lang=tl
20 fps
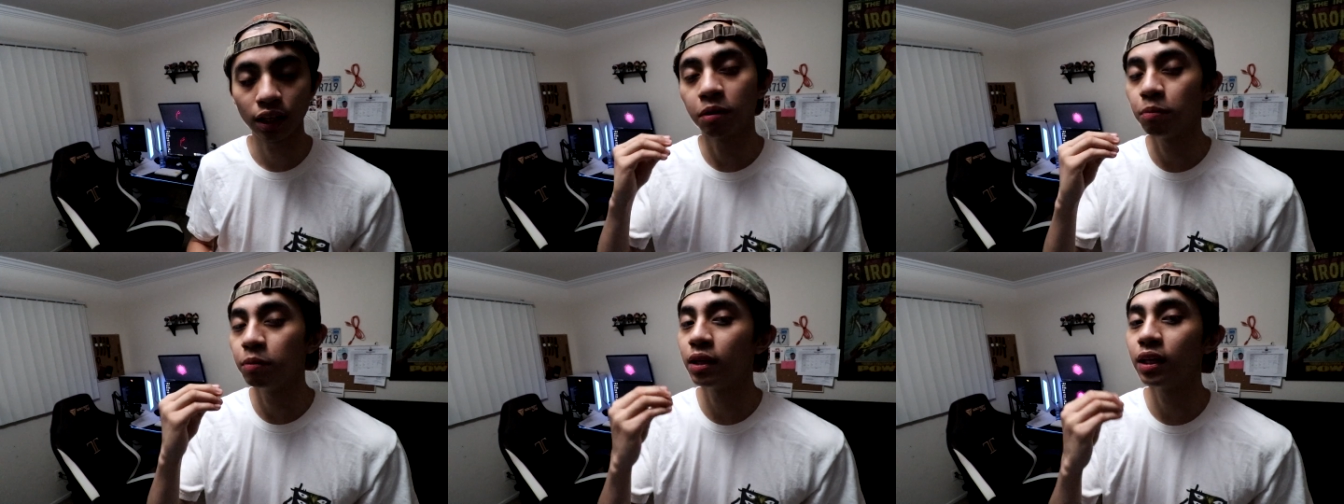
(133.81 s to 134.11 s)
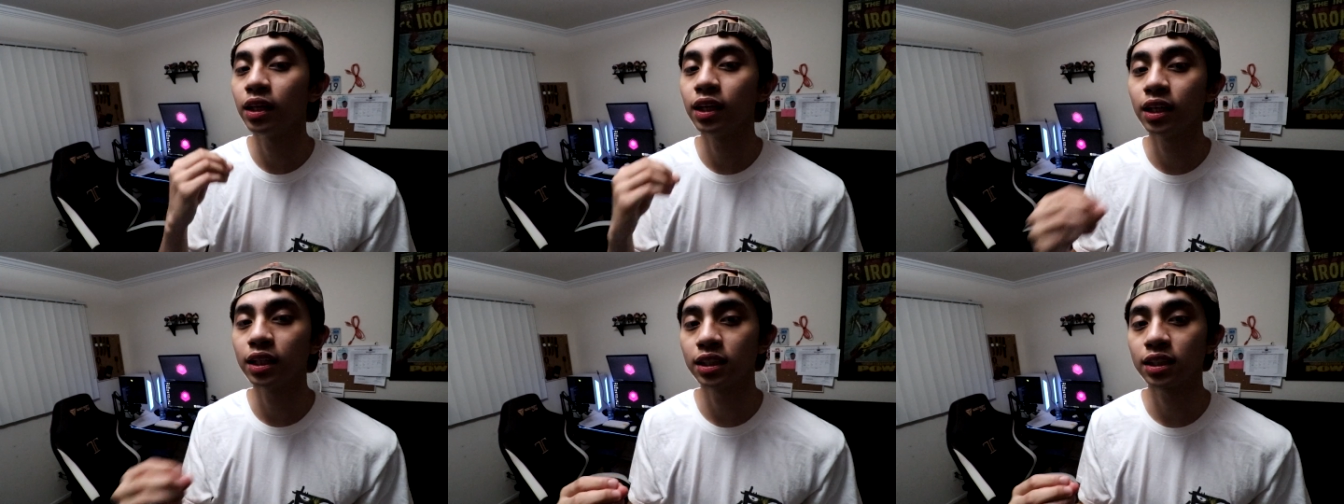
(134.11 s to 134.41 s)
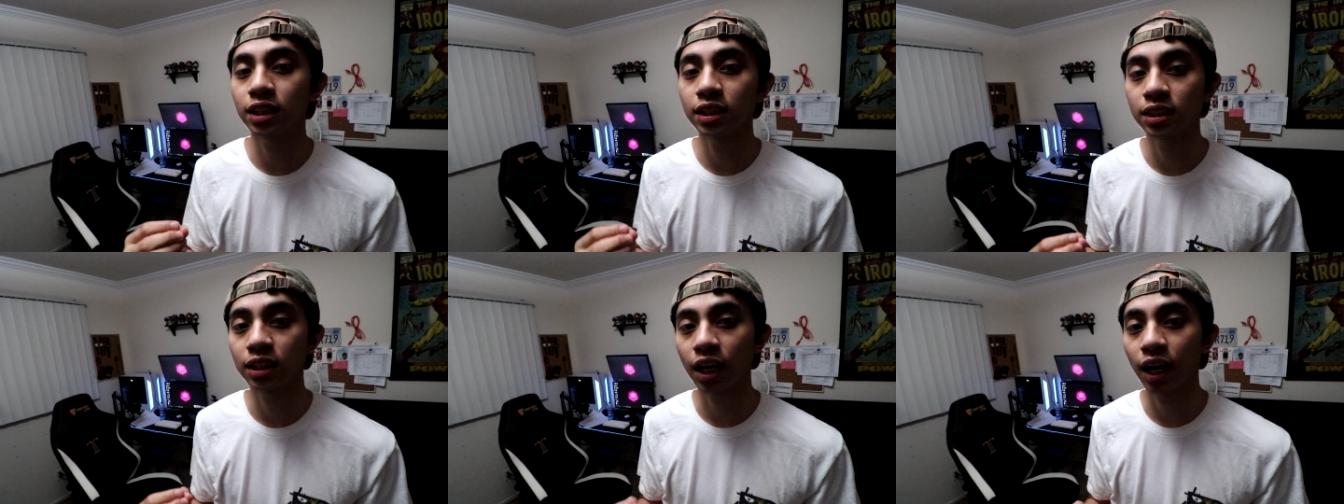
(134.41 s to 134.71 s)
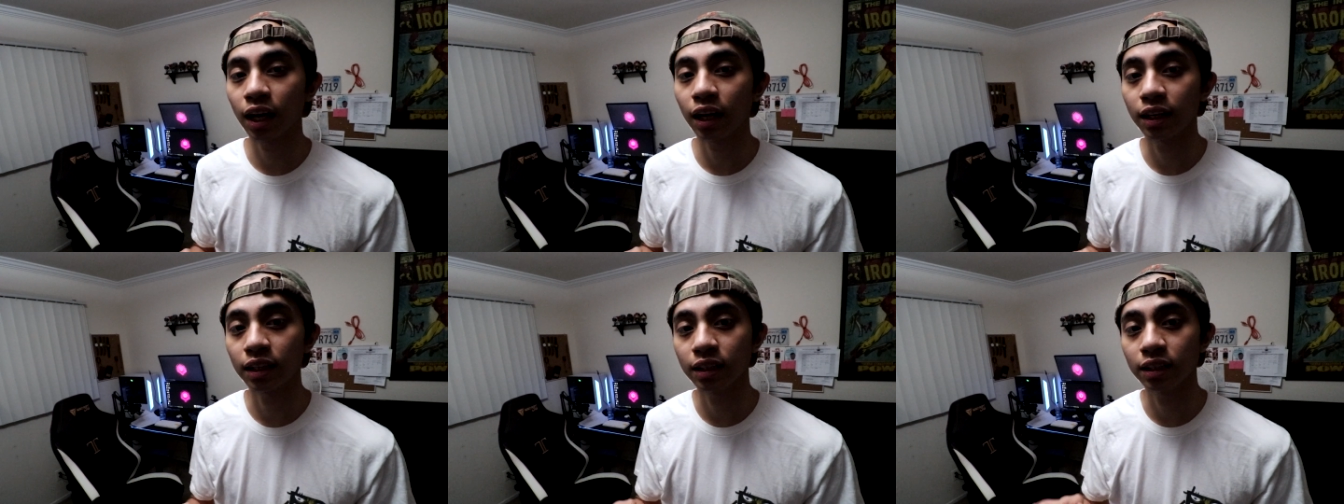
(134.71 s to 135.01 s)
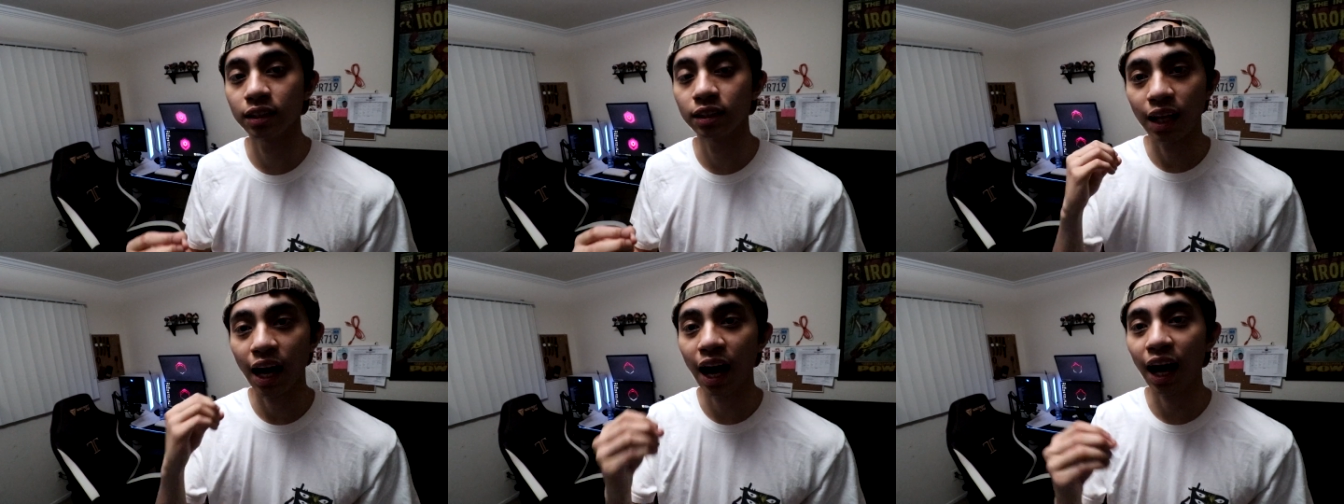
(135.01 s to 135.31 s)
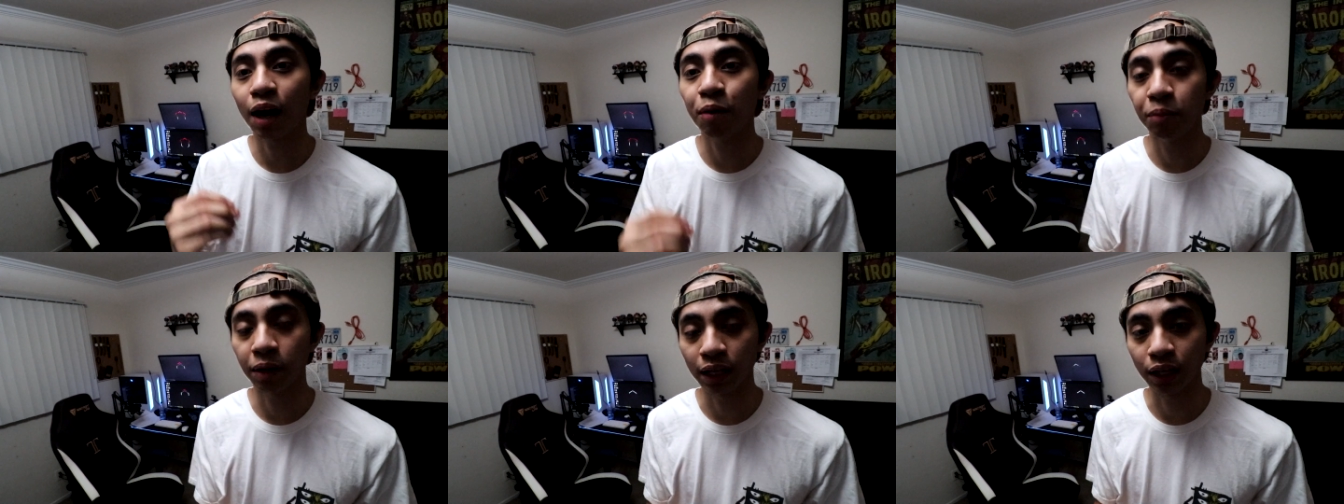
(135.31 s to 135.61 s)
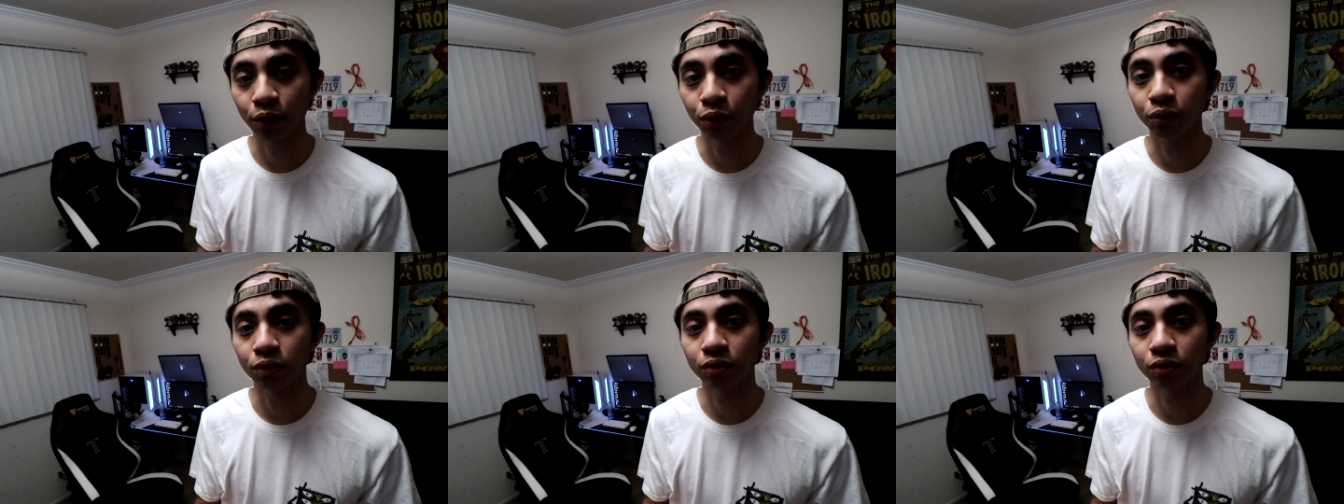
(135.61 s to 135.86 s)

Ibinigay siya sa akin nakakabaliw.